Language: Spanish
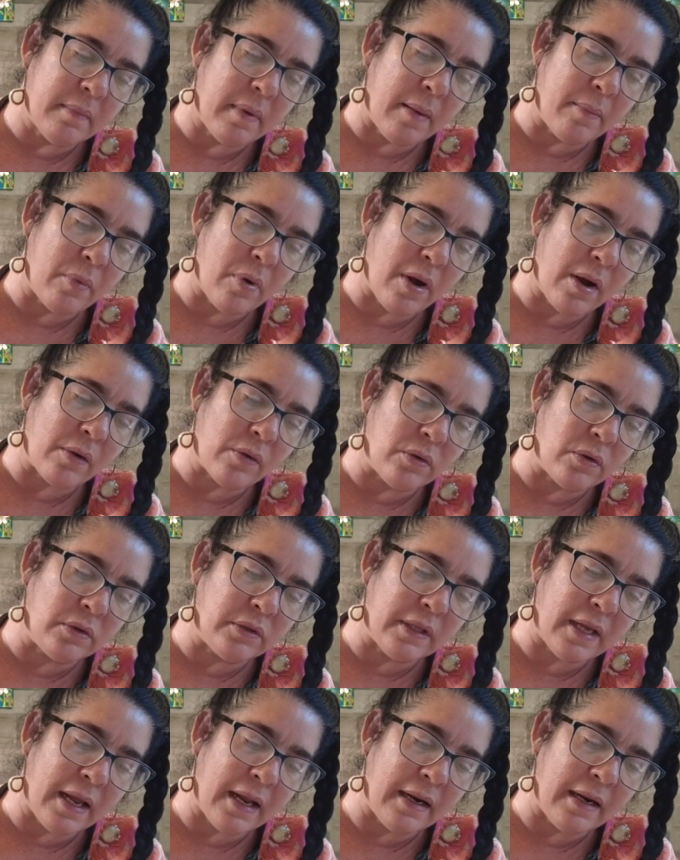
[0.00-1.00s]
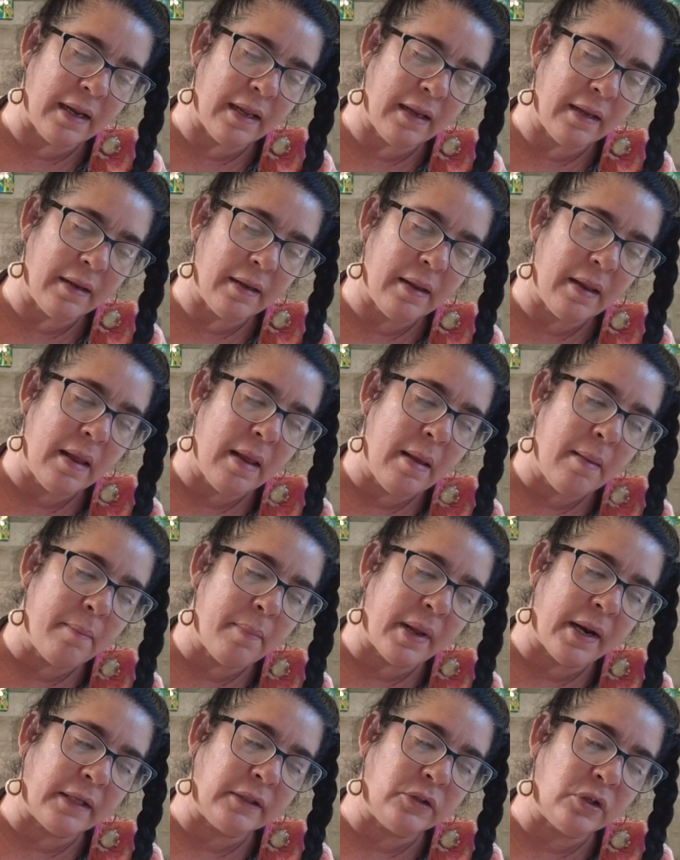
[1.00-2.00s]
Vamos a cortarla
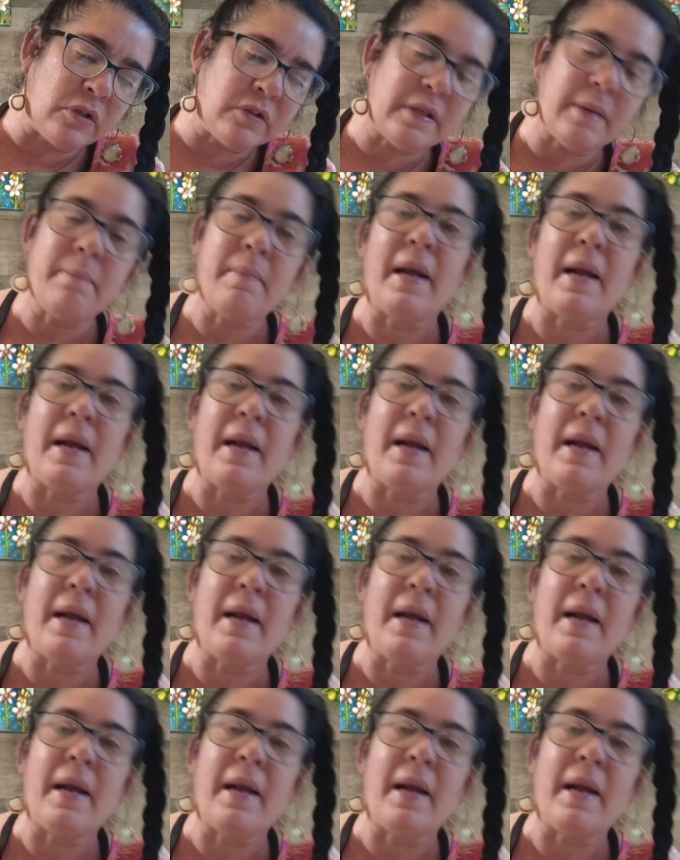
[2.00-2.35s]
para entonces